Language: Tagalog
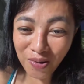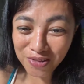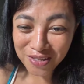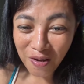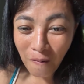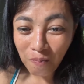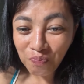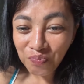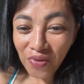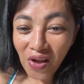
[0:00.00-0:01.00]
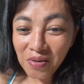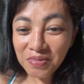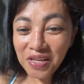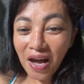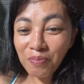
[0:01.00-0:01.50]
pagod.
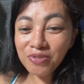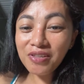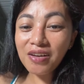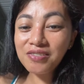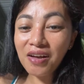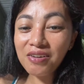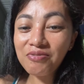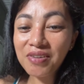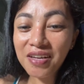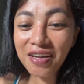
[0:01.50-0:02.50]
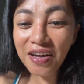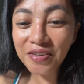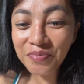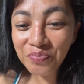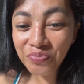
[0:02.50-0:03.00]
Napunta sa
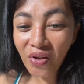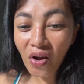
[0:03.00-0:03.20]
hungry.